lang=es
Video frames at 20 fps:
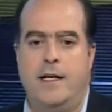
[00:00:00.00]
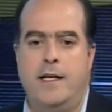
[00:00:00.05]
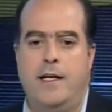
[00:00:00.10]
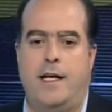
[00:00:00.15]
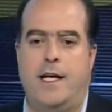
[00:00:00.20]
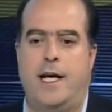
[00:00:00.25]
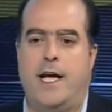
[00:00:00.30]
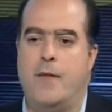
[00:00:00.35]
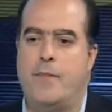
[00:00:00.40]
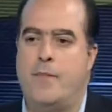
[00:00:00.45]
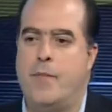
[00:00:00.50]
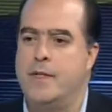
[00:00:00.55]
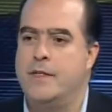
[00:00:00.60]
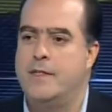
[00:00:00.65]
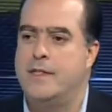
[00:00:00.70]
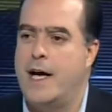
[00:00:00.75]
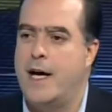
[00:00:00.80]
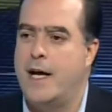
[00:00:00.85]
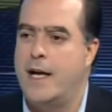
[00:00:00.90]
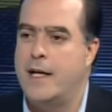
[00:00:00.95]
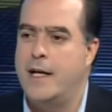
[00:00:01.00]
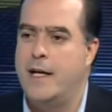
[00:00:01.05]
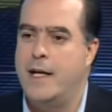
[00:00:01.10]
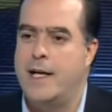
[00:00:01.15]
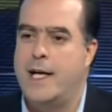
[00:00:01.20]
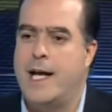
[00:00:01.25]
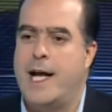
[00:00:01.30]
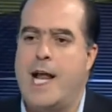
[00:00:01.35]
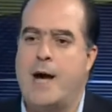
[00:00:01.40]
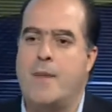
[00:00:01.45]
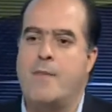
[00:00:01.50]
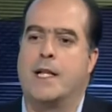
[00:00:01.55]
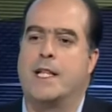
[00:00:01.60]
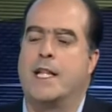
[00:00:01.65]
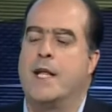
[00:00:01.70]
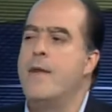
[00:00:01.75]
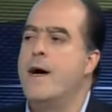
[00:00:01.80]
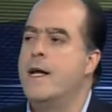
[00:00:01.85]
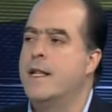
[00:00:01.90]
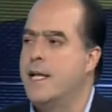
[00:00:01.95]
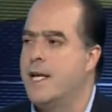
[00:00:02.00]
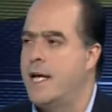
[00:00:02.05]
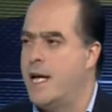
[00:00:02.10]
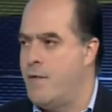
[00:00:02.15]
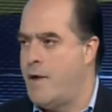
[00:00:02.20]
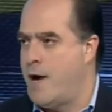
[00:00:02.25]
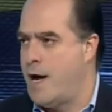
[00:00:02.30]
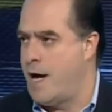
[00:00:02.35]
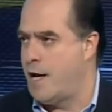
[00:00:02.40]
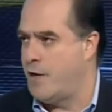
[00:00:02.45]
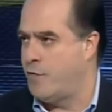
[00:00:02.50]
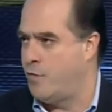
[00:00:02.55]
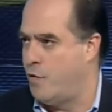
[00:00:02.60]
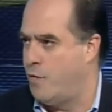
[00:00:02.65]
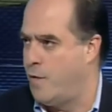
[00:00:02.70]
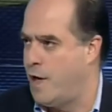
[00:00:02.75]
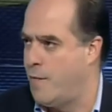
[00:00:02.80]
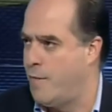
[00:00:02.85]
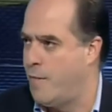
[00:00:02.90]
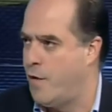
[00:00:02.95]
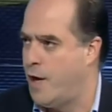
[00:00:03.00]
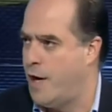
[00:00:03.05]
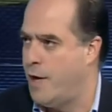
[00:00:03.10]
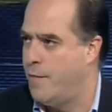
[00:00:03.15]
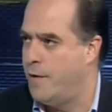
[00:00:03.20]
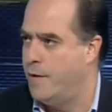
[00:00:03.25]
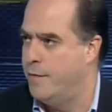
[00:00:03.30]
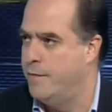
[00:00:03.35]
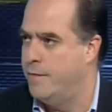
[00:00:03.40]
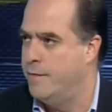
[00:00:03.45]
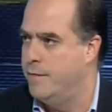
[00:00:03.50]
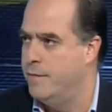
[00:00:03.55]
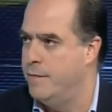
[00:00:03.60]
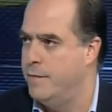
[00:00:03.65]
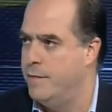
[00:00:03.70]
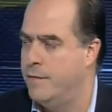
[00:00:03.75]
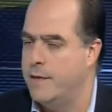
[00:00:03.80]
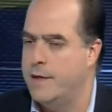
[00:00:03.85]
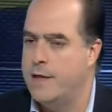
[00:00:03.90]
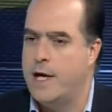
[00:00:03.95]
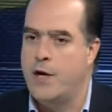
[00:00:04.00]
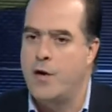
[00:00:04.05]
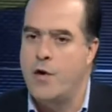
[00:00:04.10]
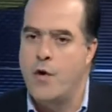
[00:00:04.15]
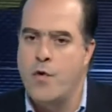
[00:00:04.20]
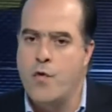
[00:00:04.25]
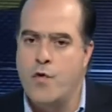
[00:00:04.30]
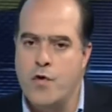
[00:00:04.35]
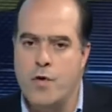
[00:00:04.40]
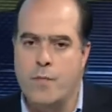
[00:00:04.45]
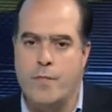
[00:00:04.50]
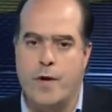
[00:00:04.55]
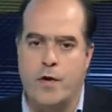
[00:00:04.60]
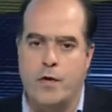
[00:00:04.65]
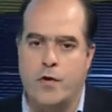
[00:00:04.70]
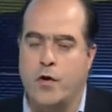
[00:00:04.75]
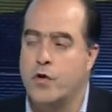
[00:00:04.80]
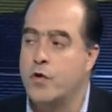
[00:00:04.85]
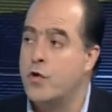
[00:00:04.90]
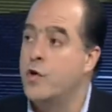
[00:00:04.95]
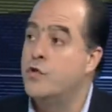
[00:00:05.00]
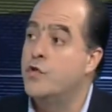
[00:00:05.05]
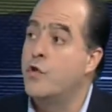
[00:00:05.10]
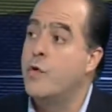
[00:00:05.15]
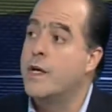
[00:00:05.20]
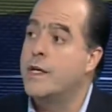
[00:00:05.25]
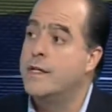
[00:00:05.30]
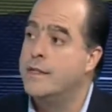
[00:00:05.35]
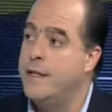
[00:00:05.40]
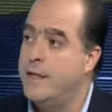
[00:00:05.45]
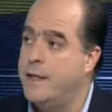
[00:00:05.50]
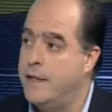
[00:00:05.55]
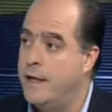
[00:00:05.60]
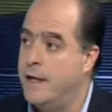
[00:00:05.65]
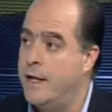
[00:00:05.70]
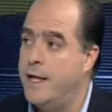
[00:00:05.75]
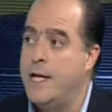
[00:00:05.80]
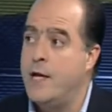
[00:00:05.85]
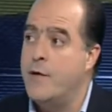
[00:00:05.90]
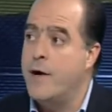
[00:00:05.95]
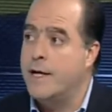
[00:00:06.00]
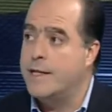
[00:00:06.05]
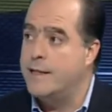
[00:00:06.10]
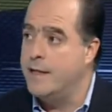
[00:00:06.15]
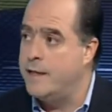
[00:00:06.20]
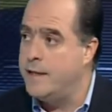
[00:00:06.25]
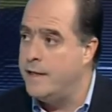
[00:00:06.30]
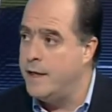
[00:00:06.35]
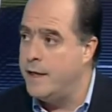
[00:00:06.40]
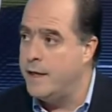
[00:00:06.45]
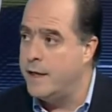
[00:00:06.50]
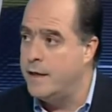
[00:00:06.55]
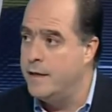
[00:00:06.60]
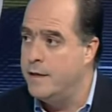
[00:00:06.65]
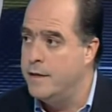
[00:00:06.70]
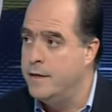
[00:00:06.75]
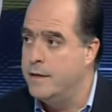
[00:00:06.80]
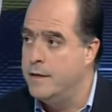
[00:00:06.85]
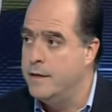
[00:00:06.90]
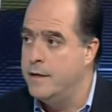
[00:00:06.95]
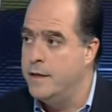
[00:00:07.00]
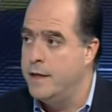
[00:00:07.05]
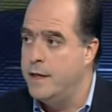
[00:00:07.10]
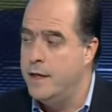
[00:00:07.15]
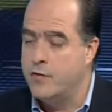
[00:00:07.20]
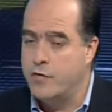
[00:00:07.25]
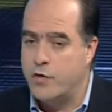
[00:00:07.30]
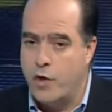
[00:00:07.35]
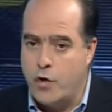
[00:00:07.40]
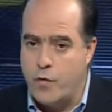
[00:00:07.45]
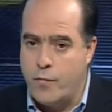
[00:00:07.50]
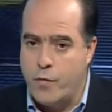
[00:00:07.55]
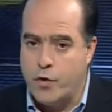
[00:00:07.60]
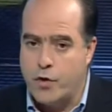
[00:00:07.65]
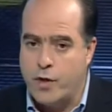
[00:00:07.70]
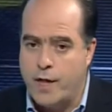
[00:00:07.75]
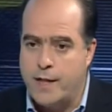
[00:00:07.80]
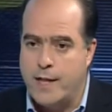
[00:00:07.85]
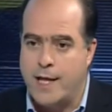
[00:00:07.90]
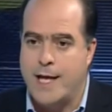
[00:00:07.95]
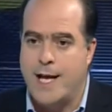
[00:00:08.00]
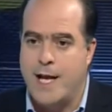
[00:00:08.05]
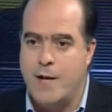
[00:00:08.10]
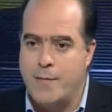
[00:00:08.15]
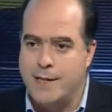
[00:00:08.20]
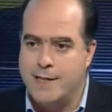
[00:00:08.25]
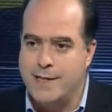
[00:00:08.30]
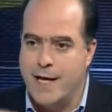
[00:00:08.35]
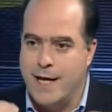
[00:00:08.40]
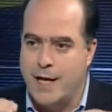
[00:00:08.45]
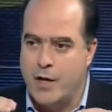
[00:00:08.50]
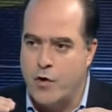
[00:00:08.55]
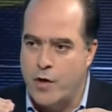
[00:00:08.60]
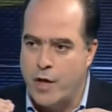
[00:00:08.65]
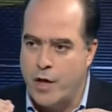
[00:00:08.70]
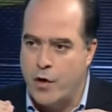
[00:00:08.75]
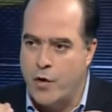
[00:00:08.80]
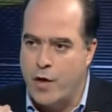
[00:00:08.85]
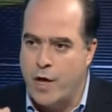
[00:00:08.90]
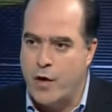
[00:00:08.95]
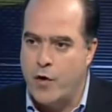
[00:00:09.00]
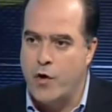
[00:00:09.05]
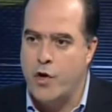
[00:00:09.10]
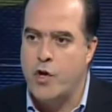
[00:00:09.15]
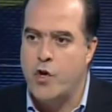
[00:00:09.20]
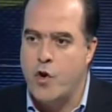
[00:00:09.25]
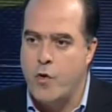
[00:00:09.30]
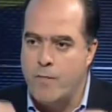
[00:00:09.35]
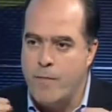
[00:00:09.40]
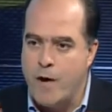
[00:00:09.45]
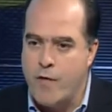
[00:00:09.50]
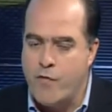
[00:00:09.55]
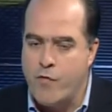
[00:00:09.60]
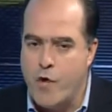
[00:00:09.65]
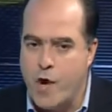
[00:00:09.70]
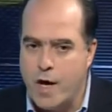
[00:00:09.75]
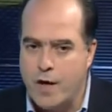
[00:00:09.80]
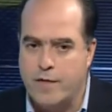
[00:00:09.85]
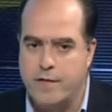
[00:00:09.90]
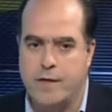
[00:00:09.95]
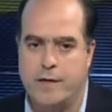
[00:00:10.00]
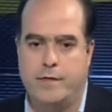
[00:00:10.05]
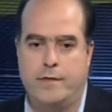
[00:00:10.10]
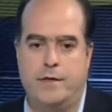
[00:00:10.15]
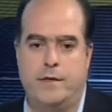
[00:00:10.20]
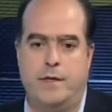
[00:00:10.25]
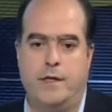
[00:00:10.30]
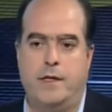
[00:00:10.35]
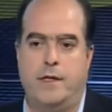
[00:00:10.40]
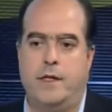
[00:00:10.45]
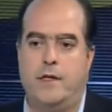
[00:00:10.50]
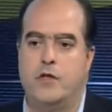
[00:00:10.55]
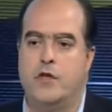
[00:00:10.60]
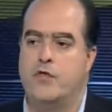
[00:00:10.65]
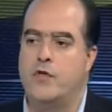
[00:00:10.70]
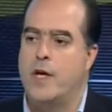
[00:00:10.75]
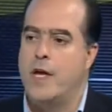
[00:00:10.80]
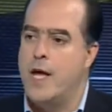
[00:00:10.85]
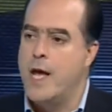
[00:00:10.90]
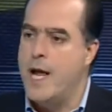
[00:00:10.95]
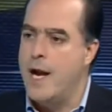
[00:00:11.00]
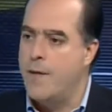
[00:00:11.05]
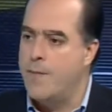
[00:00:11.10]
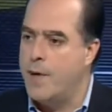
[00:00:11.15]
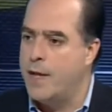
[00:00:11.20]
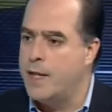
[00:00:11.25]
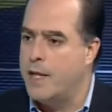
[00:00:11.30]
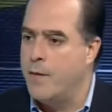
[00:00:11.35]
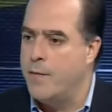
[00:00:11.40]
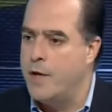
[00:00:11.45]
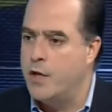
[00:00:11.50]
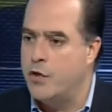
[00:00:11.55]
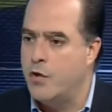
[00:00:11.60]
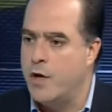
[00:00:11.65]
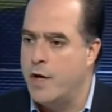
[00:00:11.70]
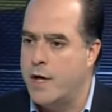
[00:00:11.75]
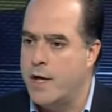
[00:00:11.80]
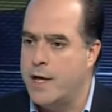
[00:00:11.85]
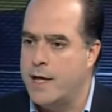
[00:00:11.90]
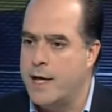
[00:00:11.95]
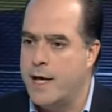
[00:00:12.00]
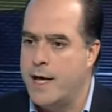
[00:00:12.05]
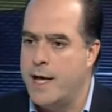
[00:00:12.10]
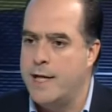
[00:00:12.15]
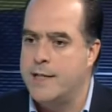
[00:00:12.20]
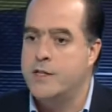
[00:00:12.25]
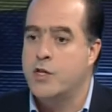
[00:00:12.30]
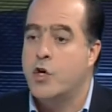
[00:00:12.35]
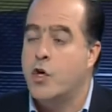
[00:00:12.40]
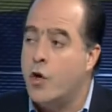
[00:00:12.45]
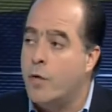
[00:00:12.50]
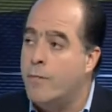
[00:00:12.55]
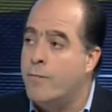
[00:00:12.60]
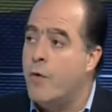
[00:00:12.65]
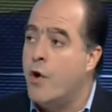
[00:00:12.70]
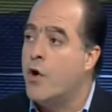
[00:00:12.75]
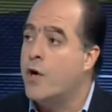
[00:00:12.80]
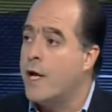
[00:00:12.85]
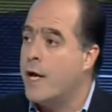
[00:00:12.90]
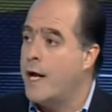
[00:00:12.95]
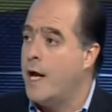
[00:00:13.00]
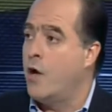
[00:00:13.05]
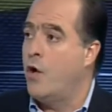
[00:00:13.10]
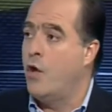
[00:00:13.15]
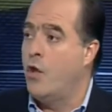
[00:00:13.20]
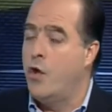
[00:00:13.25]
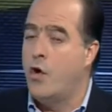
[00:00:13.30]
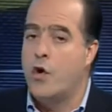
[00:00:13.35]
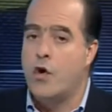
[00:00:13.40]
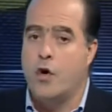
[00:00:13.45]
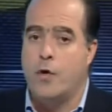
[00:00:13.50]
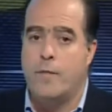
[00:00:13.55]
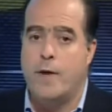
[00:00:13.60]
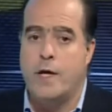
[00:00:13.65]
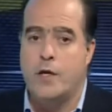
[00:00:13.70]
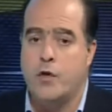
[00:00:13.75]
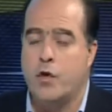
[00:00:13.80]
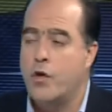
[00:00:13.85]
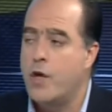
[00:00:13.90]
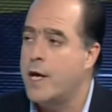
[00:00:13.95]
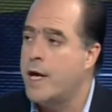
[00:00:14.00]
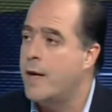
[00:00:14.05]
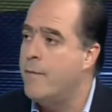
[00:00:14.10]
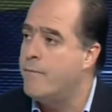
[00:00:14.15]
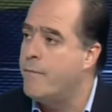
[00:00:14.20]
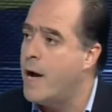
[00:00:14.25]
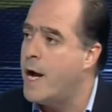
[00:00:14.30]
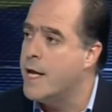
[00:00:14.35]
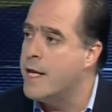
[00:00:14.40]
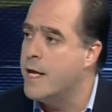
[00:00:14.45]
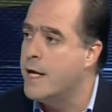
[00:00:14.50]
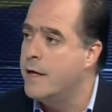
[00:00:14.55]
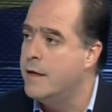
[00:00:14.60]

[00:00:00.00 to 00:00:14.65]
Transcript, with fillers: es pensar que las matemáticas van a resolver el problema. Ganó uno, perdió otro. Eso no existe, ni va a existir. Y eso es lo importante, es el mensaje que yo quiero dar hoy con más fuerza. Entonces, el planteamiento de Enrique es convoquen a los dos comandos de campaña,